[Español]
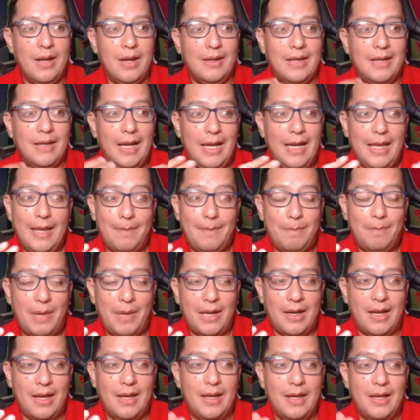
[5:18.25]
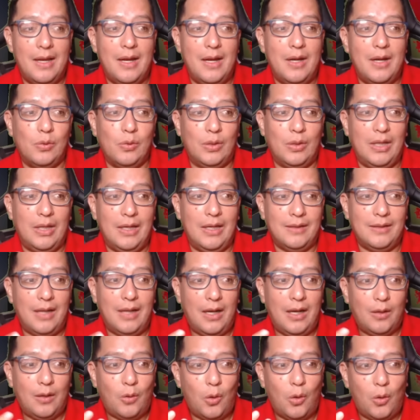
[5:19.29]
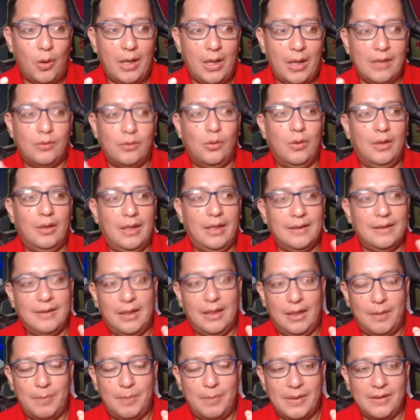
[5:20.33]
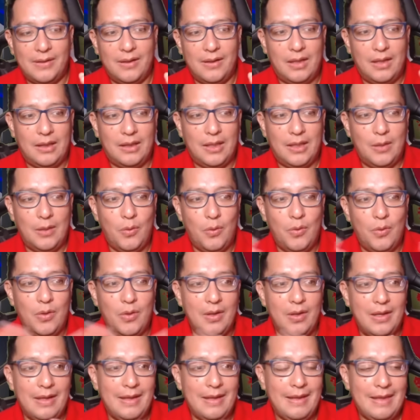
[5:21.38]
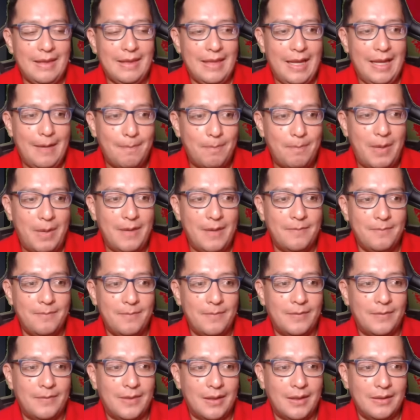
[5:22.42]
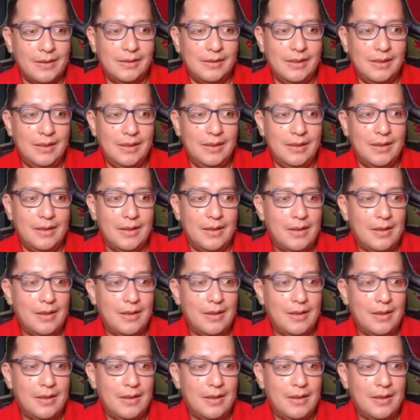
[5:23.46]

Ya le da pena utilizar el color azul que es el representativo del PAN, ¿sí?